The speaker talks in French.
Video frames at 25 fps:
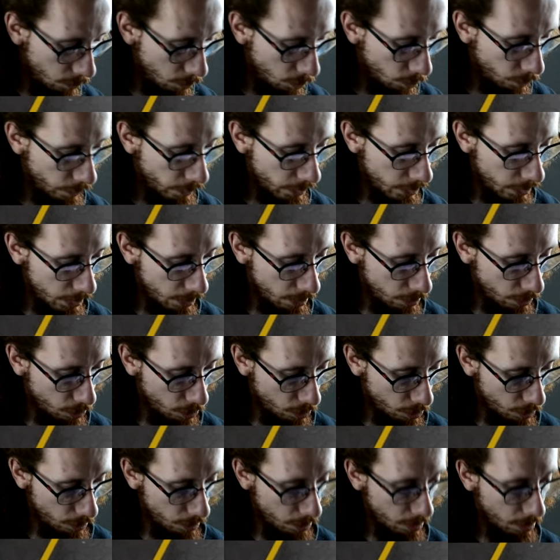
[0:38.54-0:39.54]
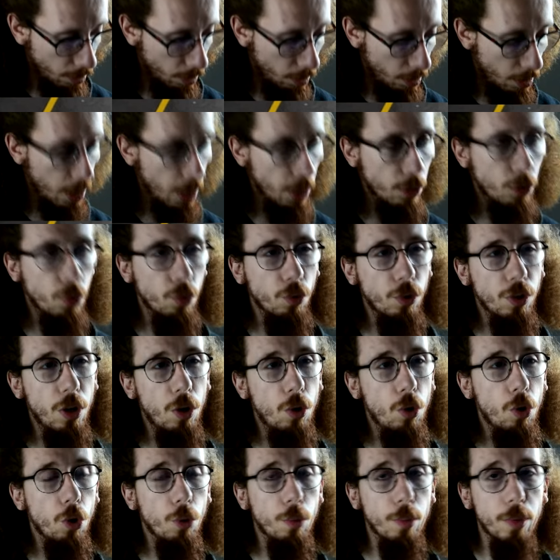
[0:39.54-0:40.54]
on va dire que là, du coup, on est
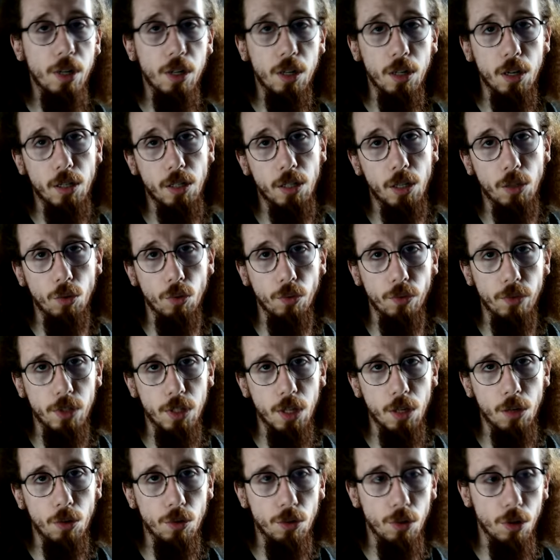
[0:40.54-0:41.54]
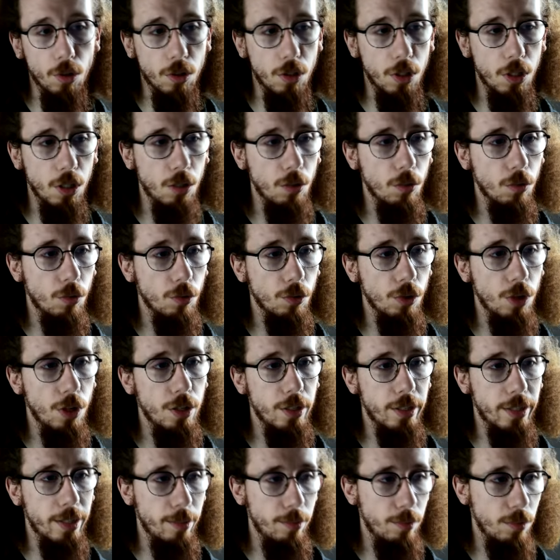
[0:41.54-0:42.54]
le lendemain de la date officielle de sortie, donc on est le
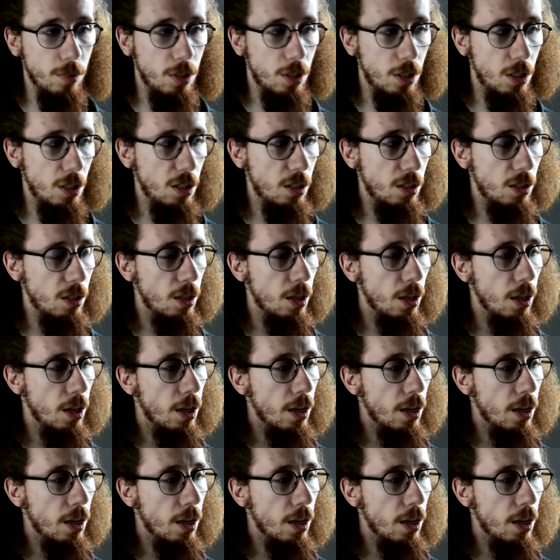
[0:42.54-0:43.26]
samedi.